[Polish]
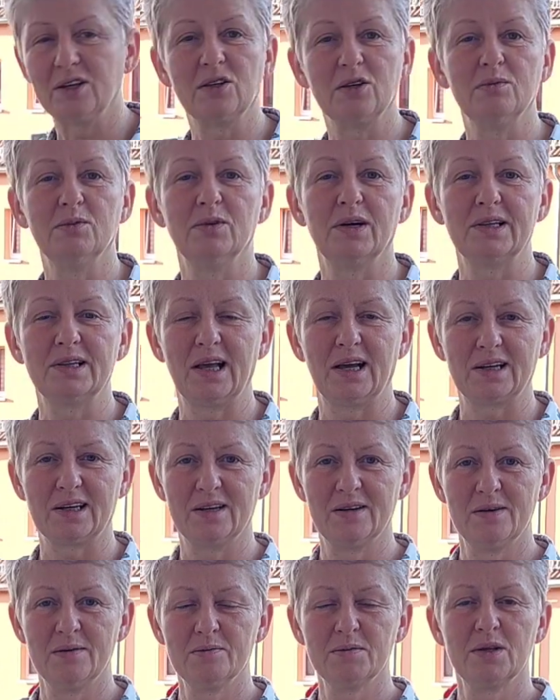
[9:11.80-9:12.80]
to była tak
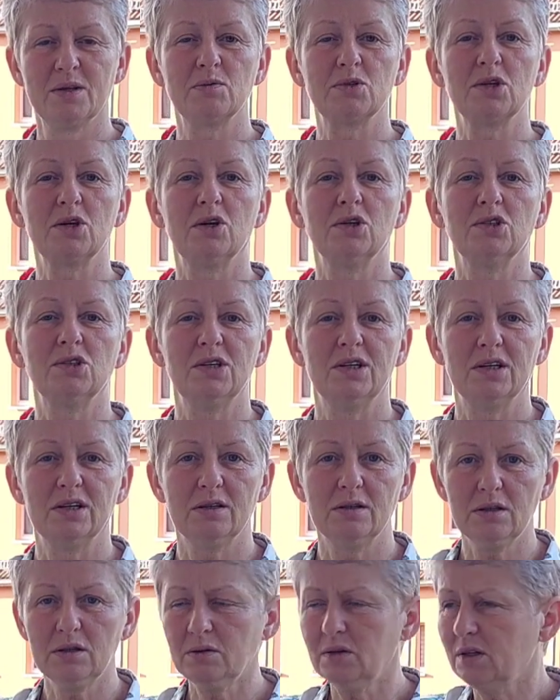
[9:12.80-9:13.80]
przychodzili,
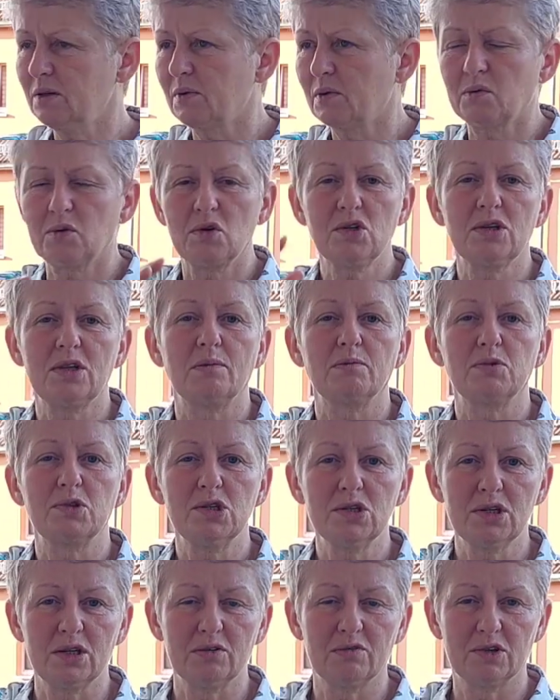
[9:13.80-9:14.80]
no nie wiem, ktoś tam
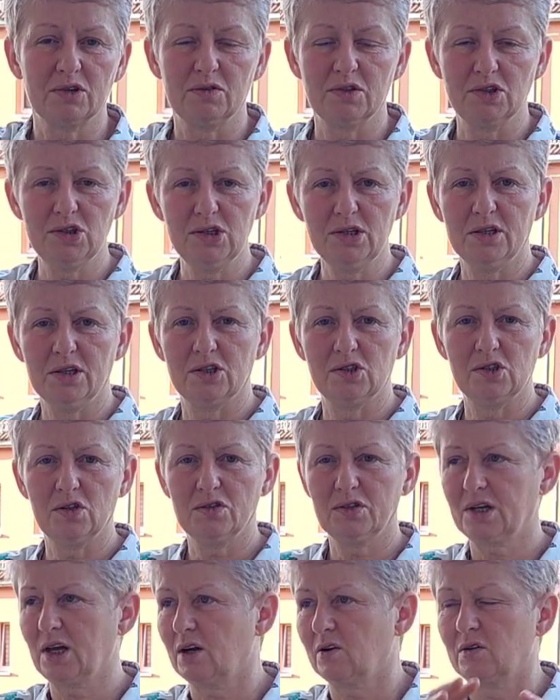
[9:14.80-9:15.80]
przyszedł w odwiedziny,
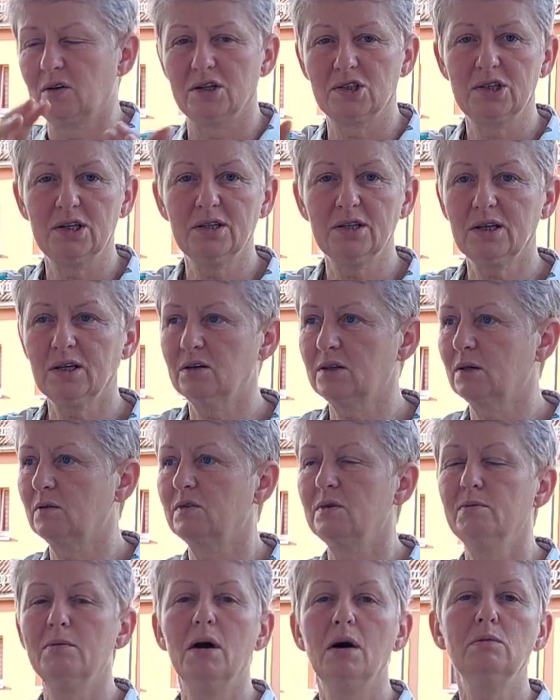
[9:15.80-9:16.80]
ciotka, koleżanka, ona
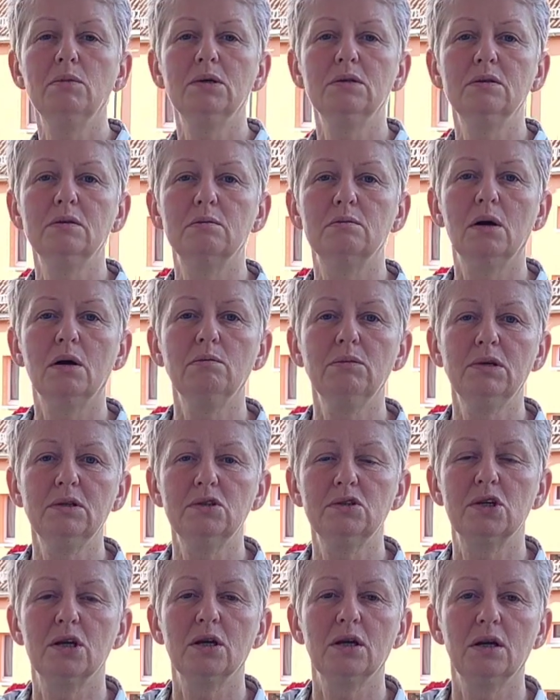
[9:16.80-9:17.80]
mówi, moment, moment,
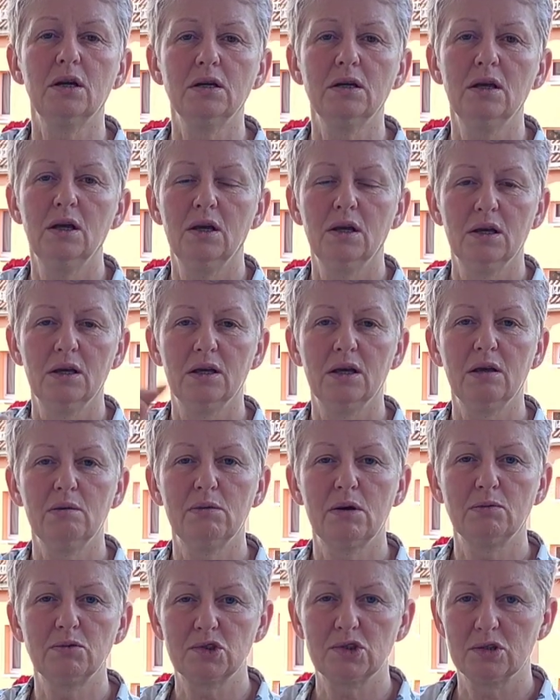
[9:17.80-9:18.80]
czekaj, ja
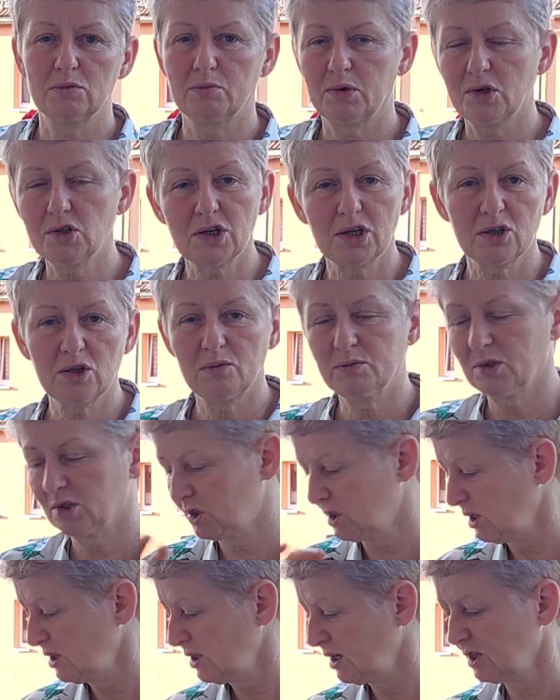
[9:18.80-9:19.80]
mam czy proszek do
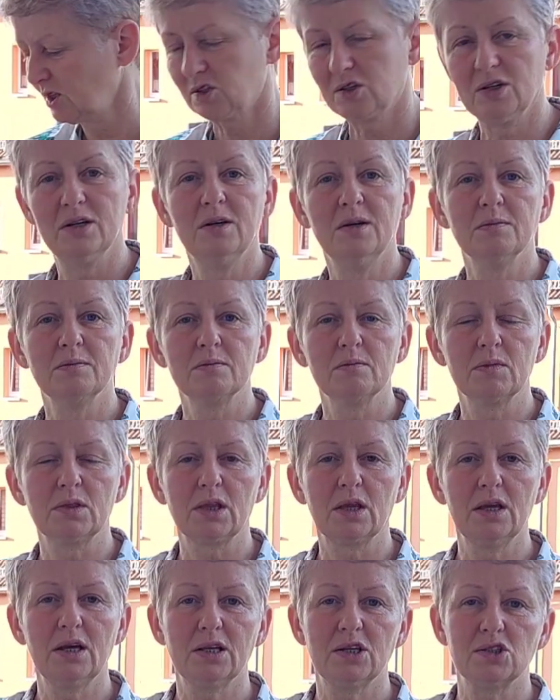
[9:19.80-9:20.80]
pieczenia, czy
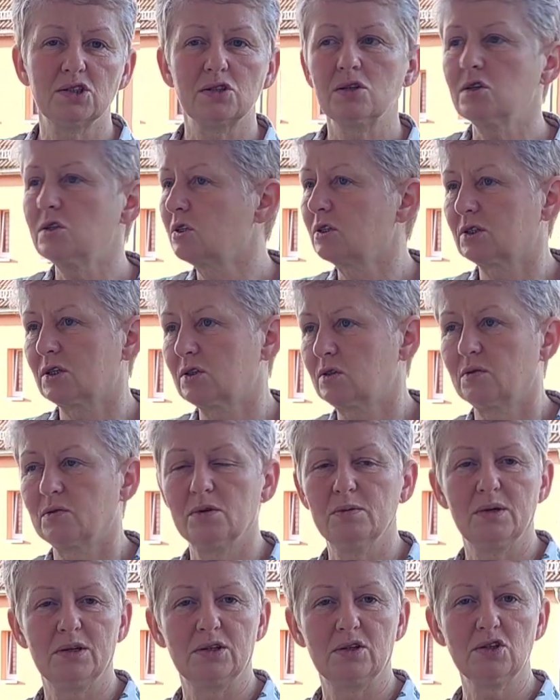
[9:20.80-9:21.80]
jakieś drożdże, zresztą
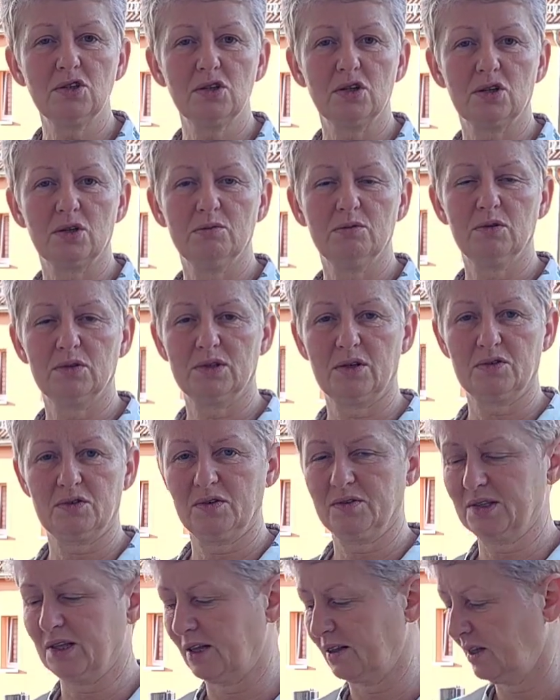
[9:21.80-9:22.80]
chyba drożdże to były zawsze w
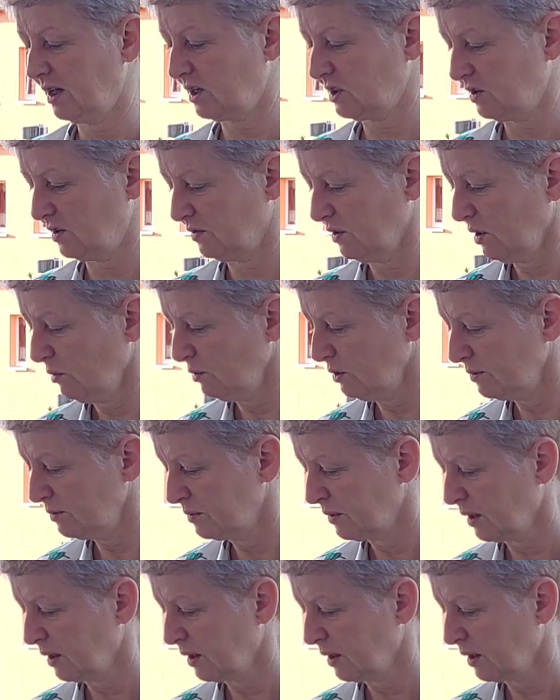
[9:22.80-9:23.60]
standardzie w domu.